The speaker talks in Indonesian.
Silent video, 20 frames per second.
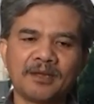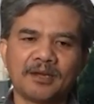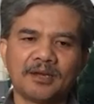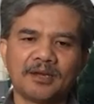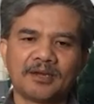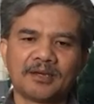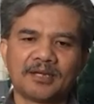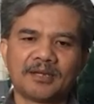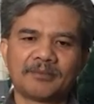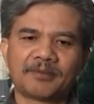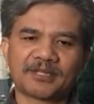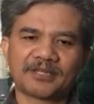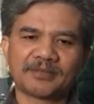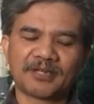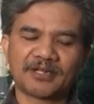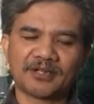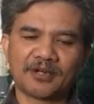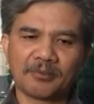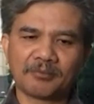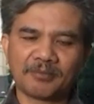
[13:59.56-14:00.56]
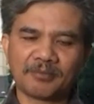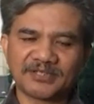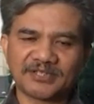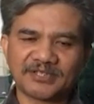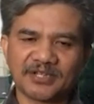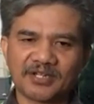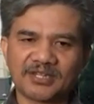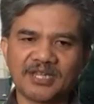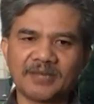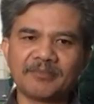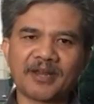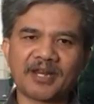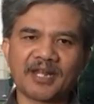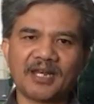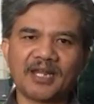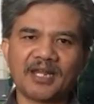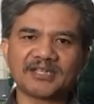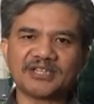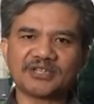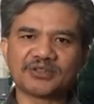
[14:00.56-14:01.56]
Departemen Homeland Security
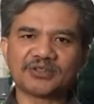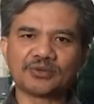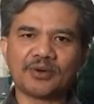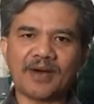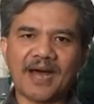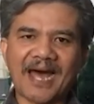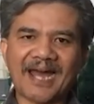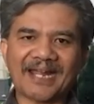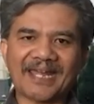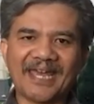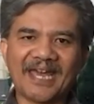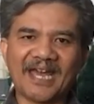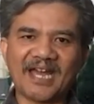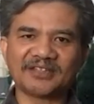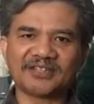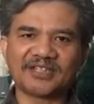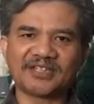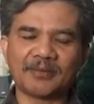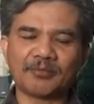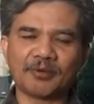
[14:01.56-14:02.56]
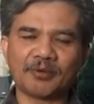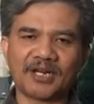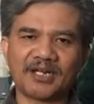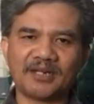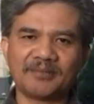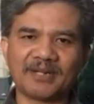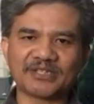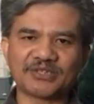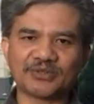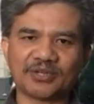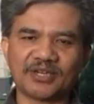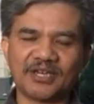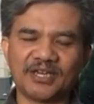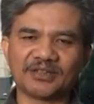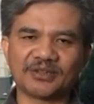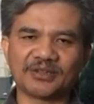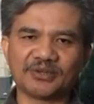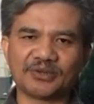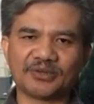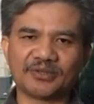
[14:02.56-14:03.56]
merilis itu area yang tidak boleh dimasuki
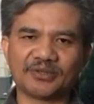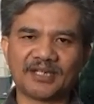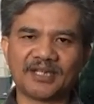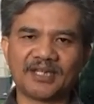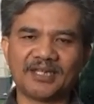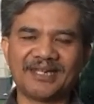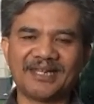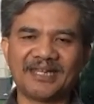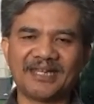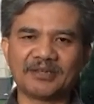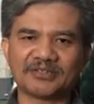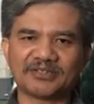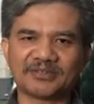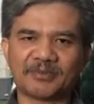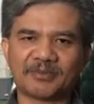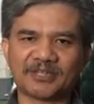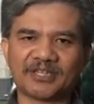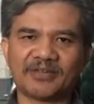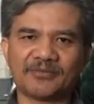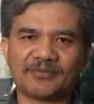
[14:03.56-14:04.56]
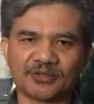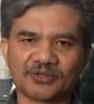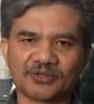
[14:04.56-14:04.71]
itu. Jadi di seperti foto